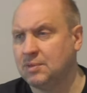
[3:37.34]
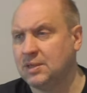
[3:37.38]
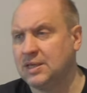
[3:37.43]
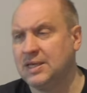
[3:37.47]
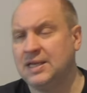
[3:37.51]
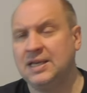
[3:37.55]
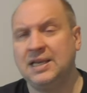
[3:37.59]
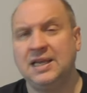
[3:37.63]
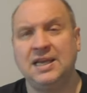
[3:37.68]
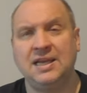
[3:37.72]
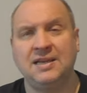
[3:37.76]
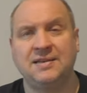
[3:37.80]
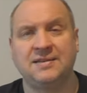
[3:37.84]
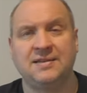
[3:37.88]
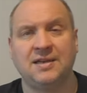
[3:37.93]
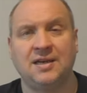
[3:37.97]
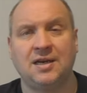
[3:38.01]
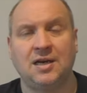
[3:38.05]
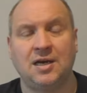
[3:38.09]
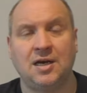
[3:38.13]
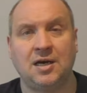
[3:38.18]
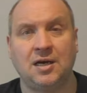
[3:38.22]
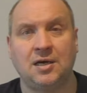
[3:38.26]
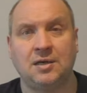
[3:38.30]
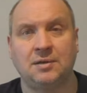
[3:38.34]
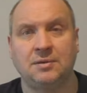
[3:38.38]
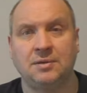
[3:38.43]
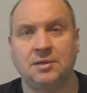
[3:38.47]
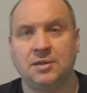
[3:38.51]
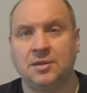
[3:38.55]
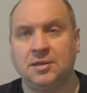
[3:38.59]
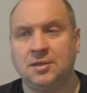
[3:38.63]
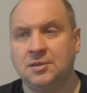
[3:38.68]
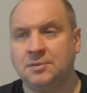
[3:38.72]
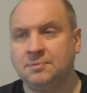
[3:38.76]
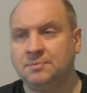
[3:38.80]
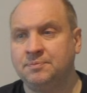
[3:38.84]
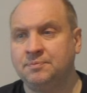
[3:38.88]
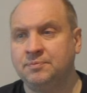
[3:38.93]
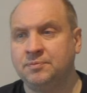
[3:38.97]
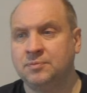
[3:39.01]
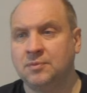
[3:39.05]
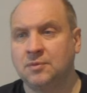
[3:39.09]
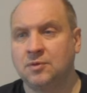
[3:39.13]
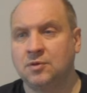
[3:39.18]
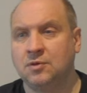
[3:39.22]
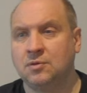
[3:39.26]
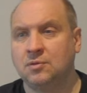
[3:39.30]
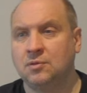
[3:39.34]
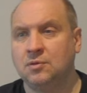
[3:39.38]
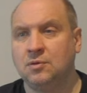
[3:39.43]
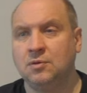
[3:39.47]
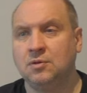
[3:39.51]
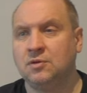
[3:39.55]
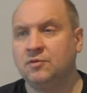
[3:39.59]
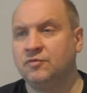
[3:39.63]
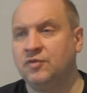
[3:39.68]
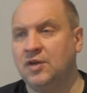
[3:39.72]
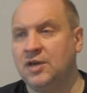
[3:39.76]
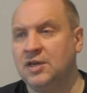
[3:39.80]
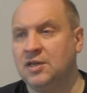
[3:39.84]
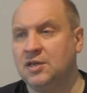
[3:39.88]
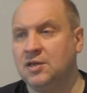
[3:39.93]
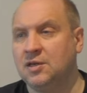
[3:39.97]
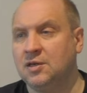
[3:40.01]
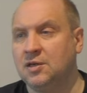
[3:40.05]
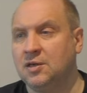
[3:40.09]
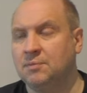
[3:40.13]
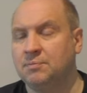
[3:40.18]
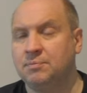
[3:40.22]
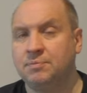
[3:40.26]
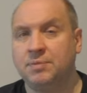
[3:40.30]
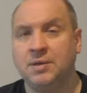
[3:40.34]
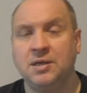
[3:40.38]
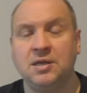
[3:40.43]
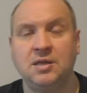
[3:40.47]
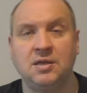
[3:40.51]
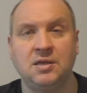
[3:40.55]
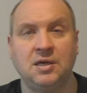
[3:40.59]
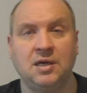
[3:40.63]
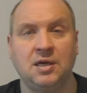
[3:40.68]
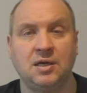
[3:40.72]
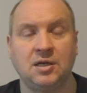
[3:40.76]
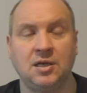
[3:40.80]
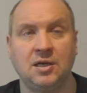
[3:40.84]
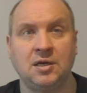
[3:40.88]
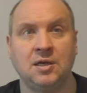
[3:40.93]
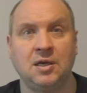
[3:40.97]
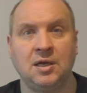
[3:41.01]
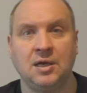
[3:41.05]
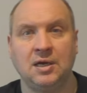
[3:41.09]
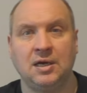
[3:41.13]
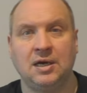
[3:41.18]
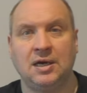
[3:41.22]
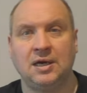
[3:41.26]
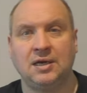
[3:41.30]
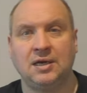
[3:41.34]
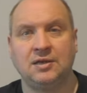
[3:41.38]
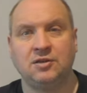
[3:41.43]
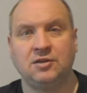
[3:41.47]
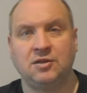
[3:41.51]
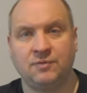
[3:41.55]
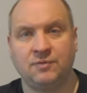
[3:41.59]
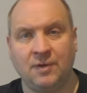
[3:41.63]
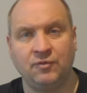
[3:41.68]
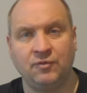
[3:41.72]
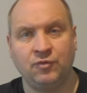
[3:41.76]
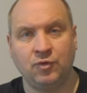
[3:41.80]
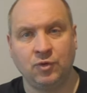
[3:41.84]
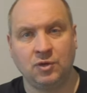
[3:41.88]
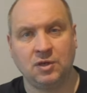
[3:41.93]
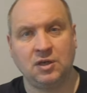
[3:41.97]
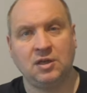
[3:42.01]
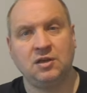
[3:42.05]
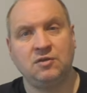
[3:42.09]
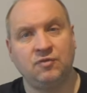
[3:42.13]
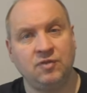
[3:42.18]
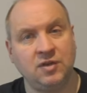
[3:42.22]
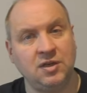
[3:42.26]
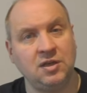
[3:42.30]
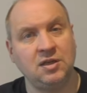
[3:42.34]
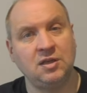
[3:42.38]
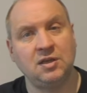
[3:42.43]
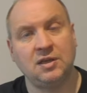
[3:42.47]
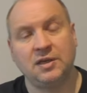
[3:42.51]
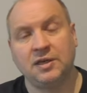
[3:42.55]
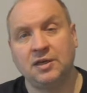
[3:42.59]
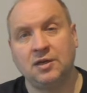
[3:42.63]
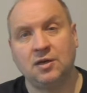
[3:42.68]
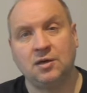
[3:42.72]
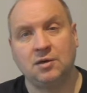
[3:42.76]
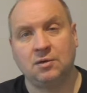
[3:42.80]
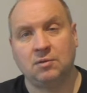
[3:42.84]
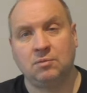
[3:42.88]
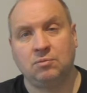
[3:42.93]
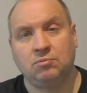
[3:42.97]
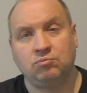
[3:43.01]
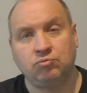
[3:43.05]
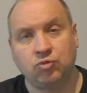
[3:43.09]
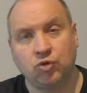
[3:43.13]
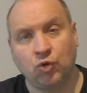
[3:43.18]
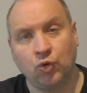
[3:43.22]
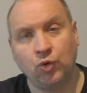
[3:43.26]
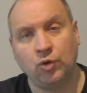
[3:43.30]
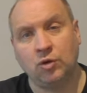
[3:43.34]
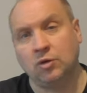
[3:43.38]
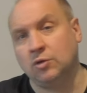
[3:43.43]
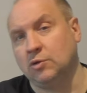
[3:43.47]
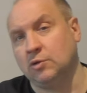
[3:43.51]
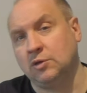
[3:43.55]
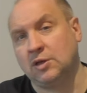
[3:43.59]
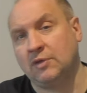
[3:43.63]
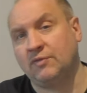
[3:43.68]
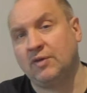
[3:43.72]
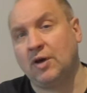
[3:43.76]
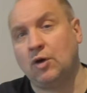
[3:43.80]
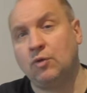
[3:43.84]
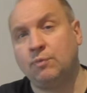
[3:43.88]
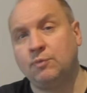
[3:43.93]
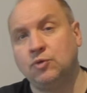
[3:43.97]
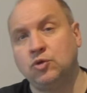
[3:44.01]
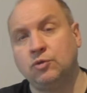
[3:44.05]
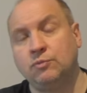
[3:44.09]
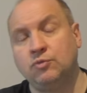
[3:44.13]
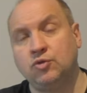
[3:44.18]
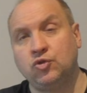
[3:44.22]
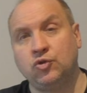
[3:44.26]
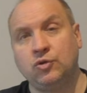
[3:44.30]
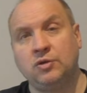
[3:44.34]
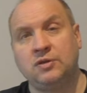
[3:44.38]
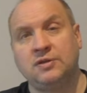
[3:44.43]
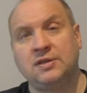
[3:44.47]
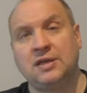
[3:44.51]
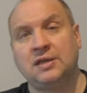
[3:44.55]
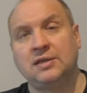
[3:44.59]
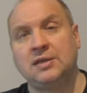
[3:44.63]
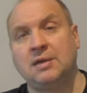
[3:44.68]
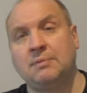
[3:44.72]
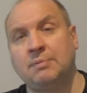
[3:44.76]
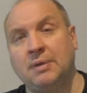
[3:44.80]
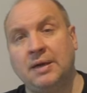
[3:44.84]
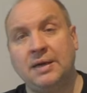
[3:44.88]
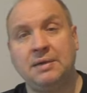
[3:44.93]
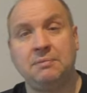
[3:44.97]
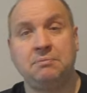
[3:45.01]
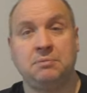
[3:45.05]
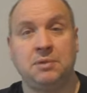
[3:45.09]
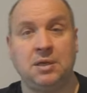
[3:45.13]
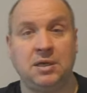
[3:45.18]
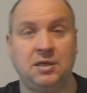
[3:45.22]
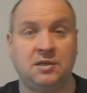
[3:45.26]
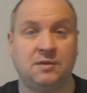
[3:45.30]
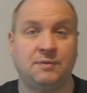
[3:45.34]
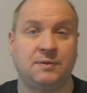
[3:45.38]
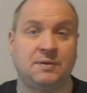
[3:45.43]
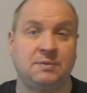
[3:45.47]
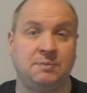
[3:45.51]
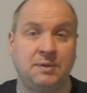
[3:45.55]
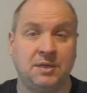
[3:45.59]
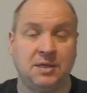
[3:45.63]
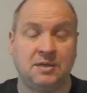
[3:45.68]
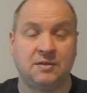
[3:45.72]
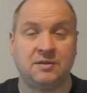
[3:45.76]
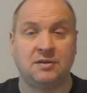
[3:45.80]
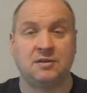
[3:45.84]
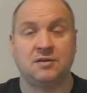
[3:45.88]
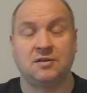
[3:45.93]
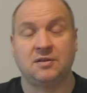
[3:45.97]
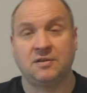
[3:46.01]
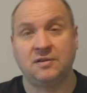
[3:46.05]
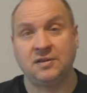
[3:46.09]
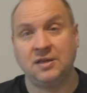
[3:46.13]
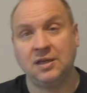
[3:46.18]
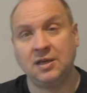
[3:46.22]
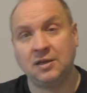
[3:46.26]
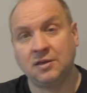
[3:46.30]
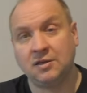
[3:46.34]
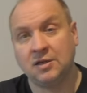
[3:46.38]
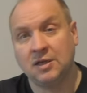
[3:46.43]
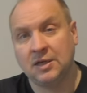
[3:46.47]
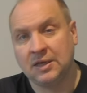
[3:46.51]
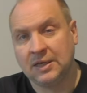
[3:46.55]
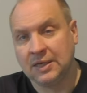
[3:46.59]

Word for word: Gläser, ähm, irgendwelche Bilder. Also es war wirklich viel Trödel. Und da war auch bestimmt schöne Sachen dabei, nichts, was mich jetzt interessiert.